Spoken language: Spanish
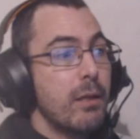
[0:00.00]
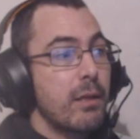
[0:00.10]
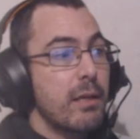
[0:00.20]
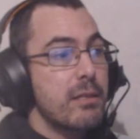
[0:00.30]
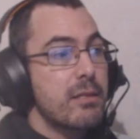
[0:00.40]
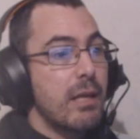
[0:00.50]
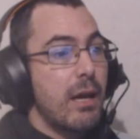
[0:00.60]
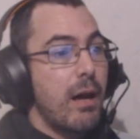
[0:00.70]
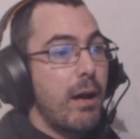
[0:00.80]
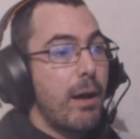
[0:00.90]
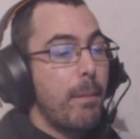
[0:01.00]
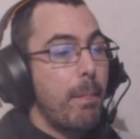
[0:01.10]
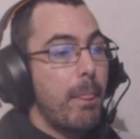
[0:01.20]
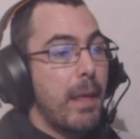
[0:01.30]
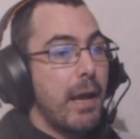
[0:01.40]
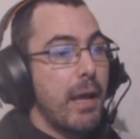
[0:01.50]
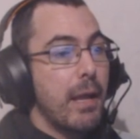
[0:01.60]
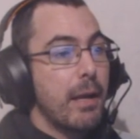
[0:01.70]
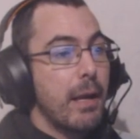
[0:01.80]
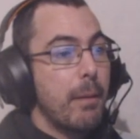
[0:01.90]
que está
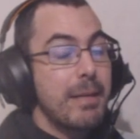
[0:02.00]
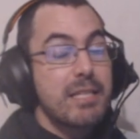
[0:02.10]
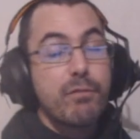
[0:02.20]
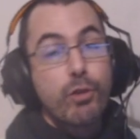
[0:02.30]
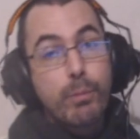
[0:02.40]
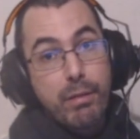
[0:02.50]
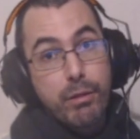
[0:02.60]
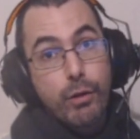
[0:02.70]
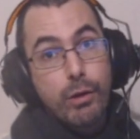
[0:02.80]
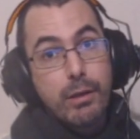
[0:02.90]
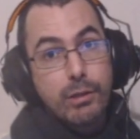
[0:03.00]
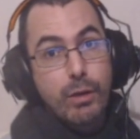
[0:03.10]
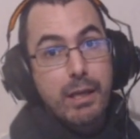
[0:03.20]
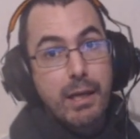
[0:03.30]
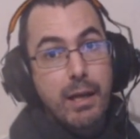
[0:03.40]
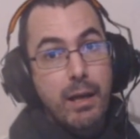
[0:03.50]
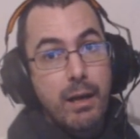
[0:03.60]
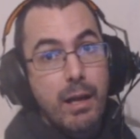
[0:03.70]
en más información dentro del canal,